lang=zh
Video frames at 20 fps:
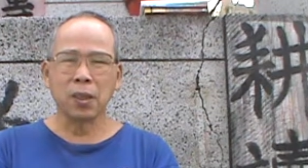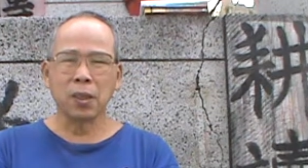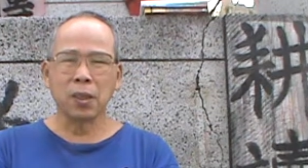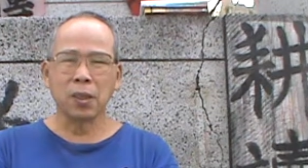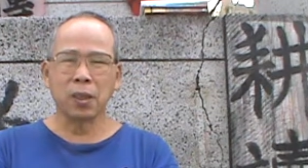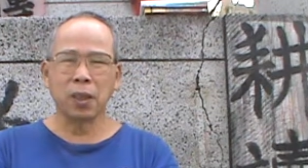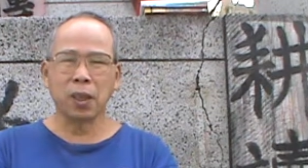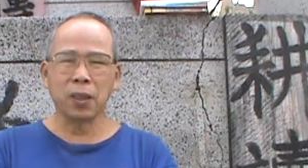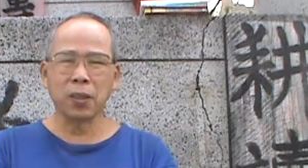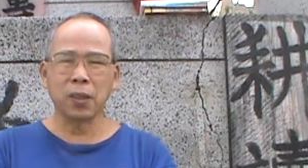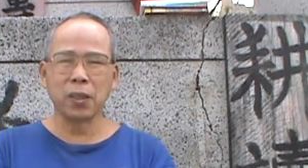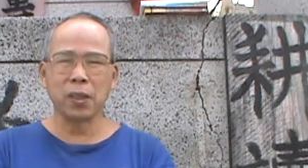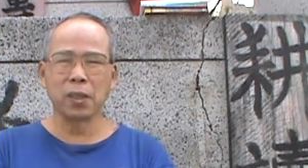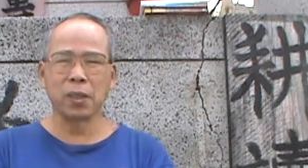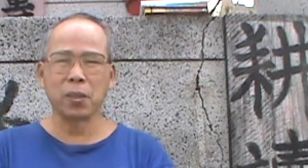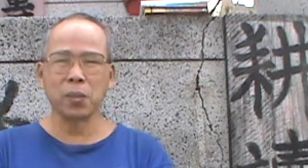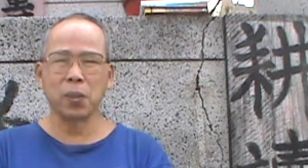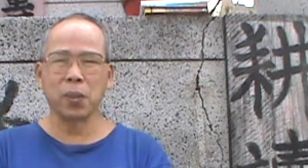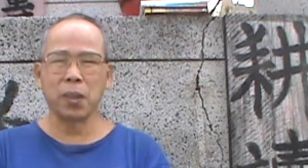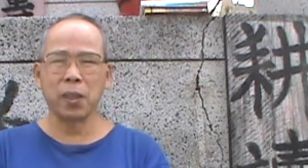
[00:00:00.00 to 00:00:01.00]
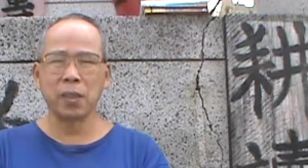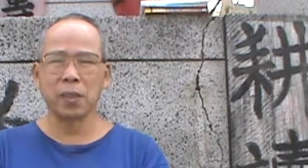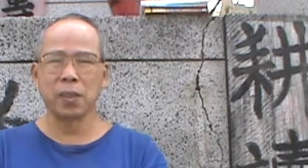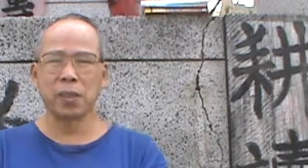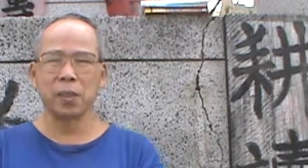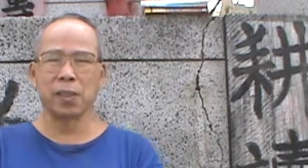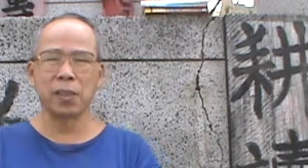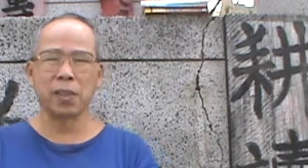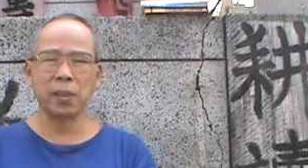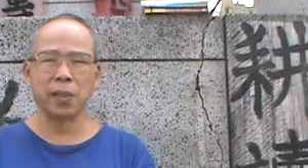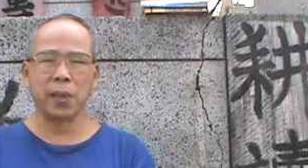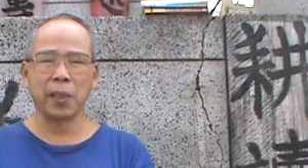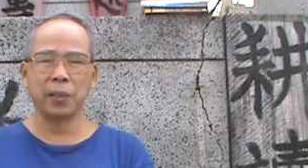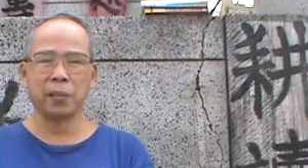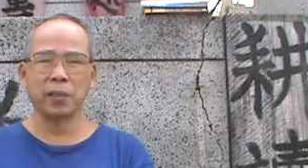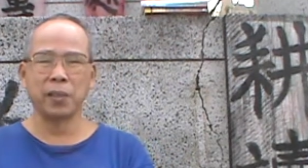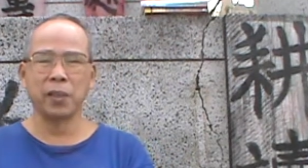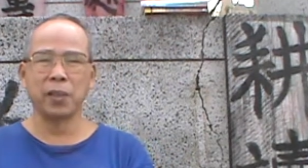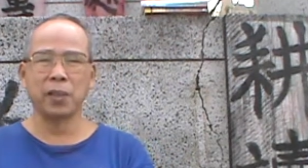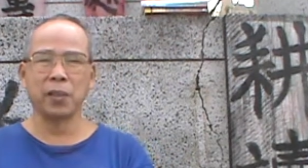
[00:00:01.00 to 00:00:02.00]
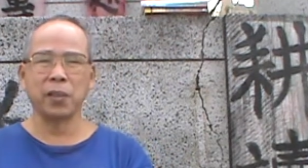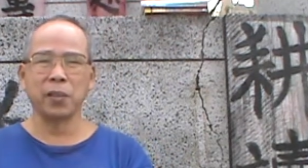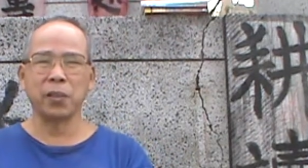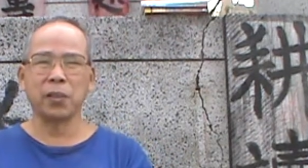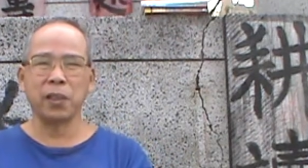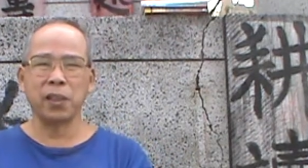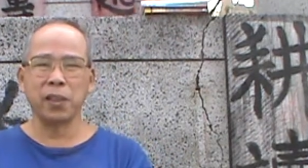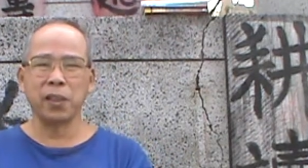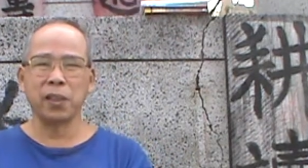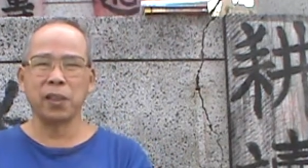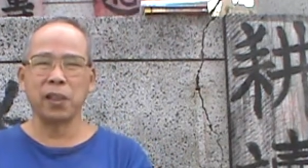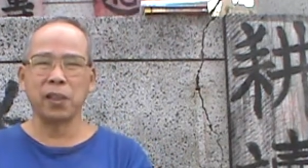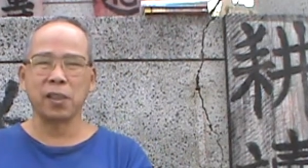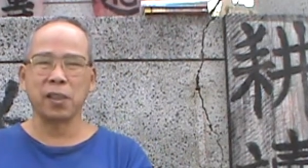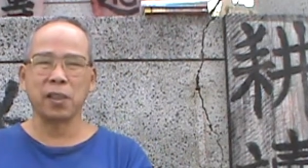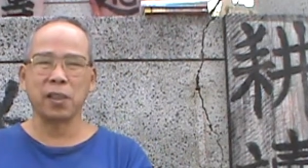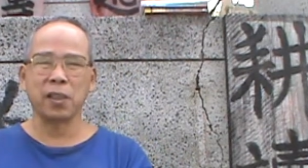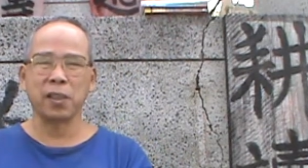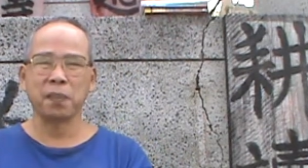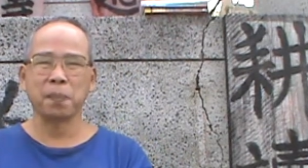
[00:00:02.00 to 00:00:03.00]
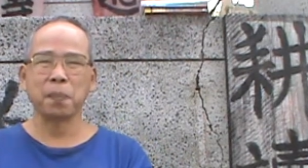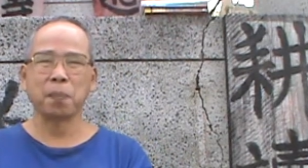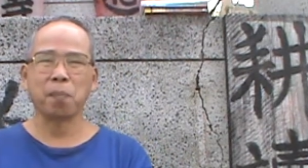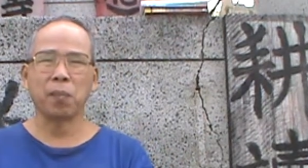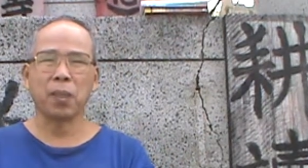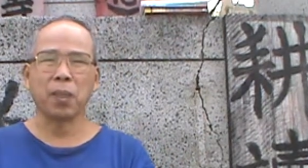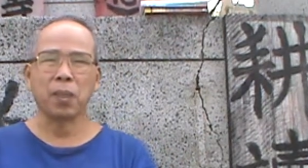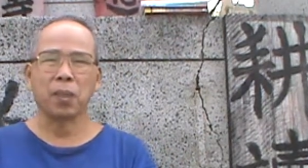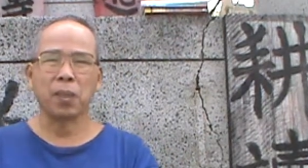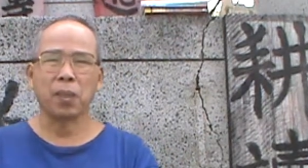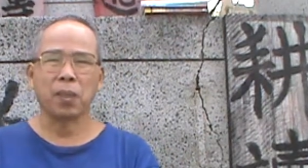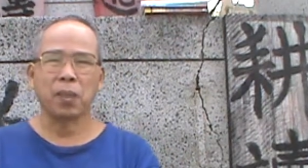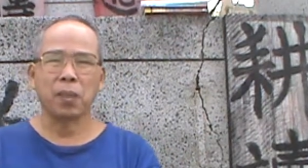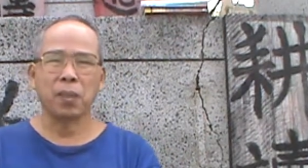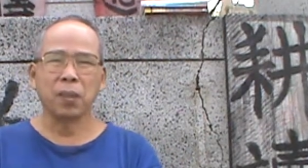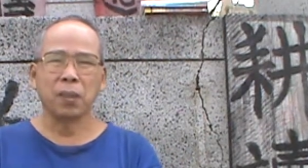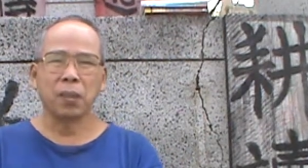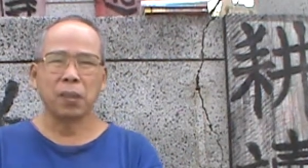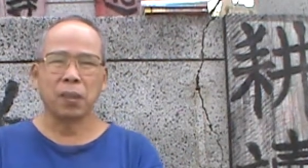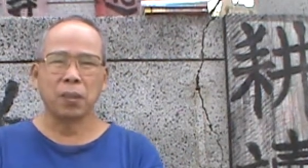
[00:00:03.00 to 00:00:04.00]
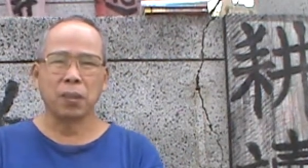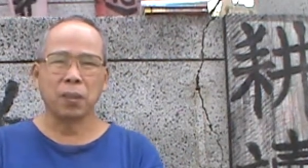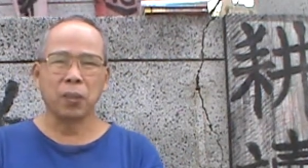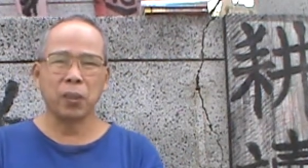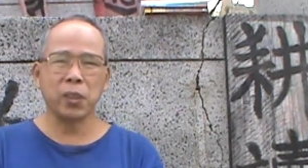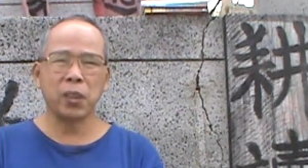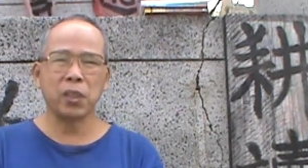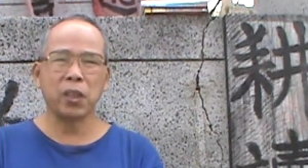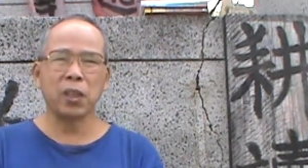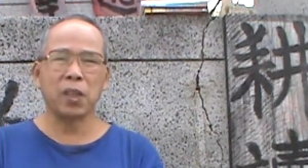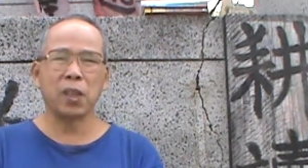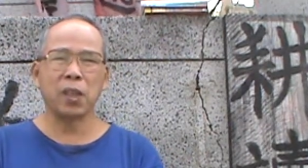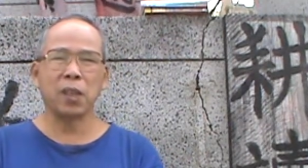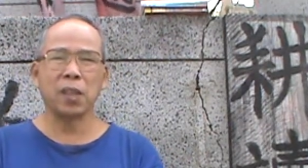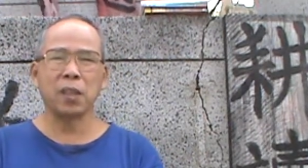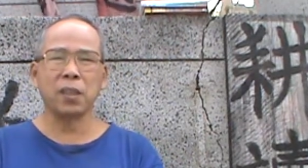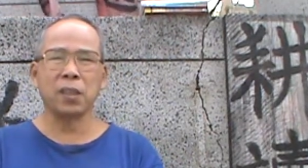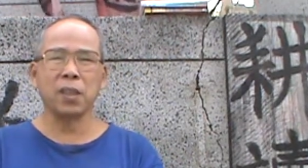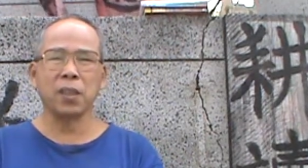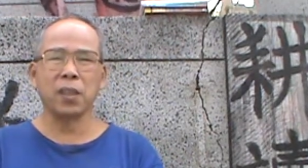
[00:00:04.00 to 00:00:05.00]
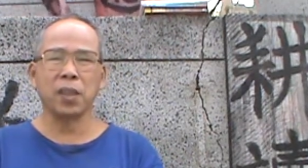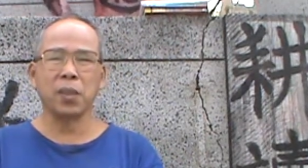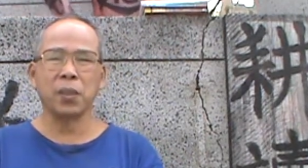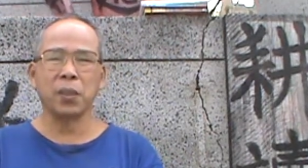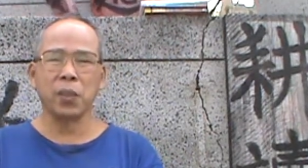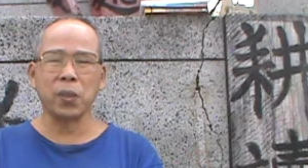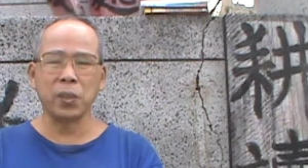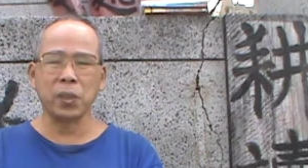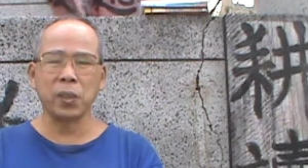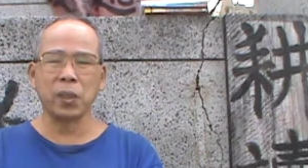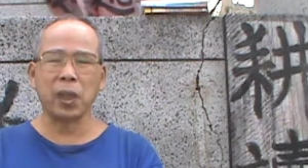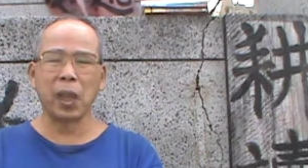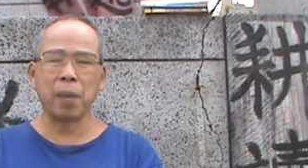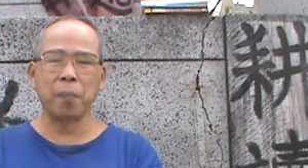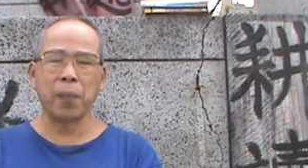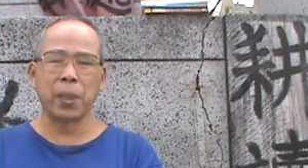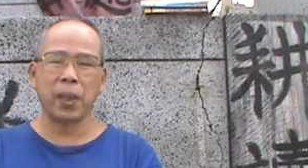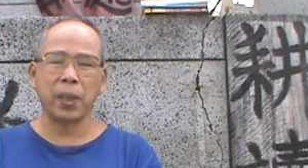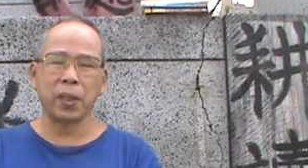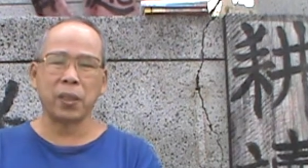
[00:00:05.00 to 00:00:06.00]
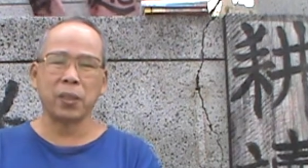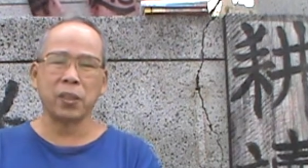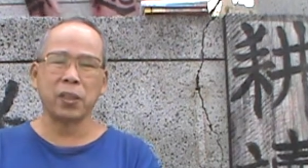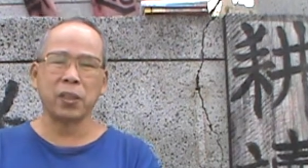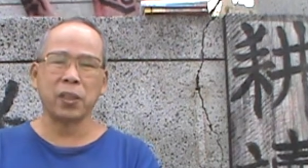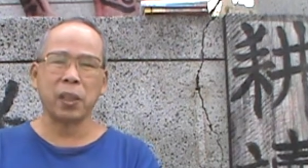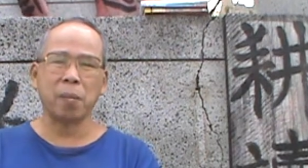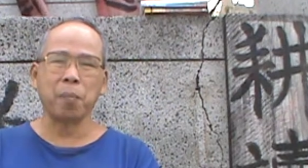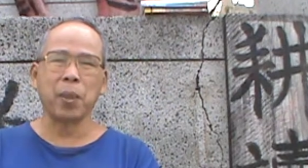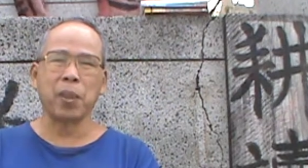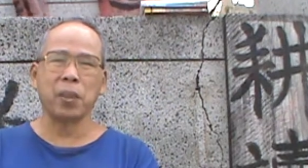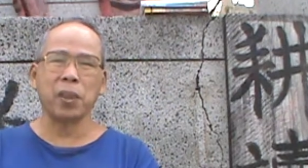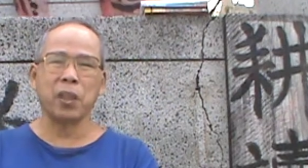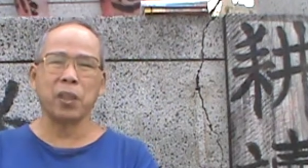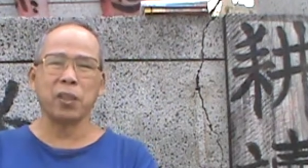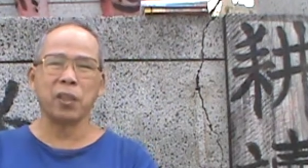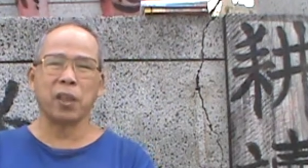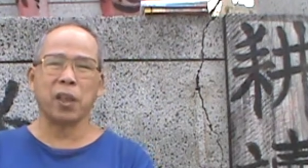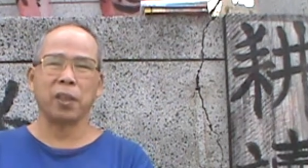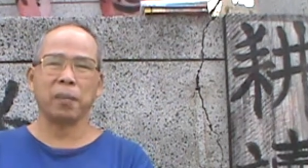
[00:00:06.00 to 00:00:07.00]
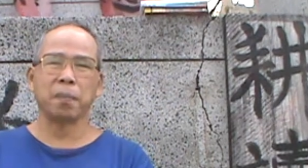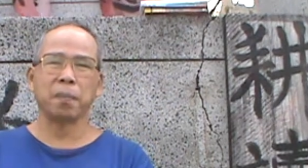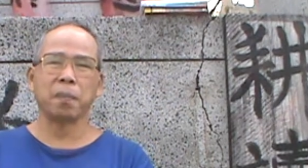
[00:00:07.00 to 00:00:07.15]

少年十五二十时啊，人都有年轻的时候。我记得呃有一次安排三毛演讲，